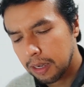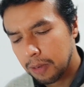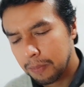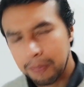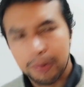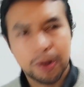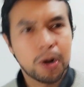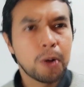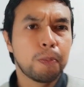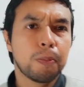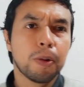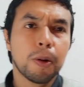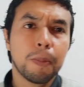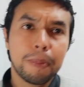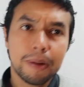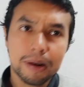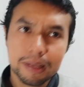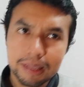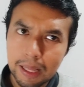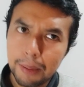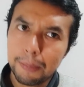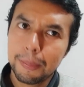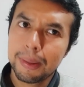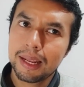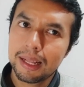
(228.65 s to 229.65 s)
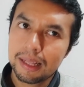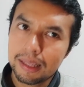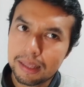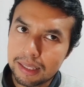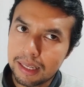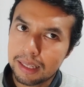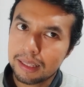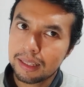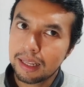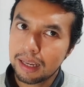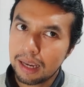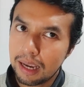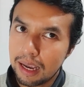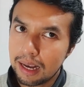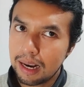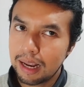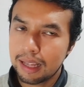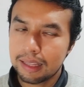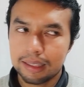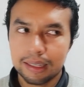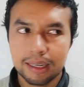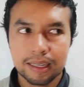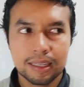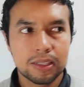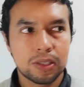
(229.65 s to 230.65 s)
Pero Popper también entiende que la
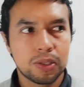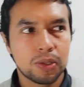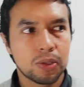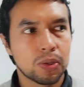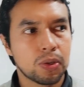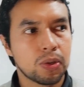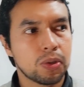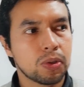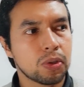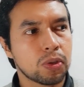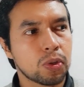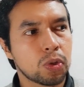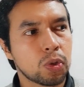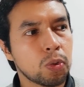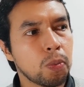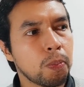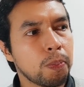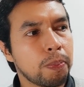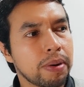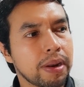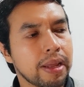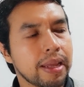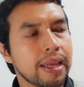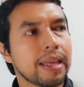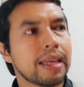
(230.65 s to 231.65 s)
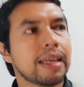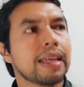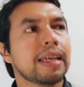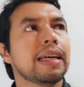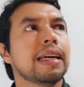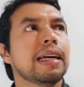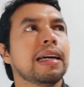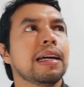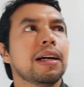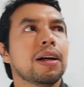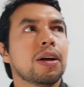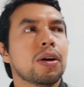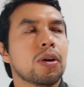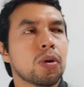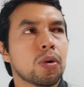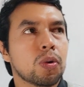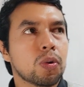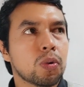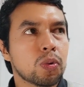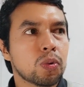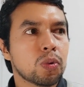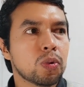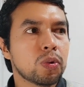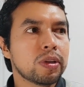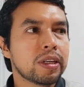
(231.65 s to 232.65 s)
tradición cumple
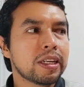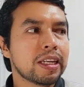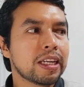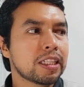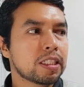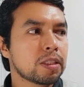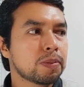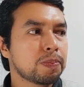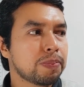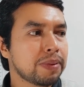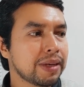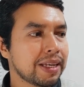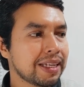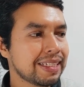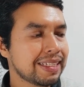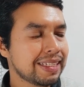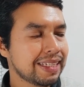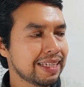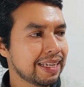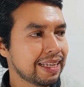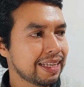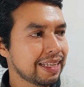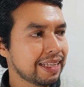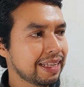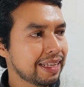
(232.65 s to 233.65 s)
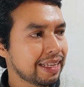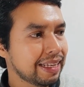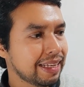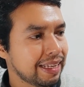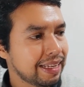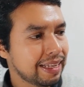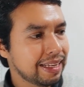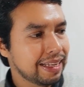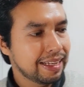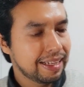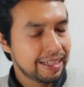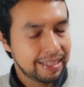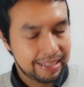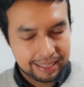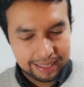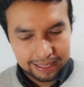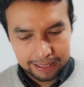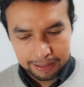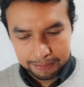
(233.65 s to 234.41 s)
una especie de